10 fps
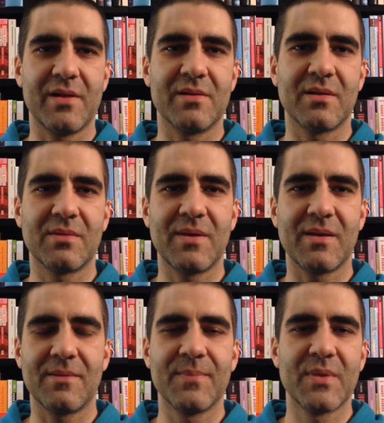
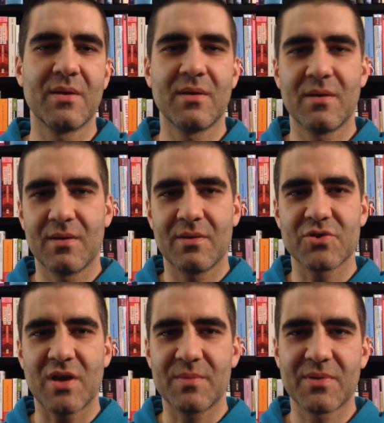Deswegen,
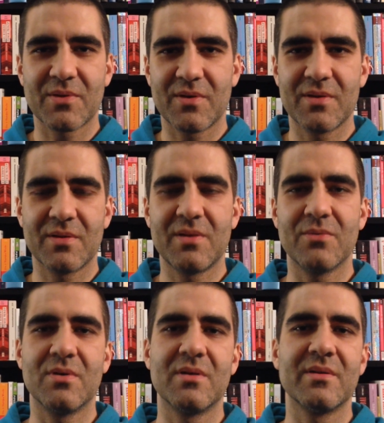Schreibt es euch hinter die Ohren,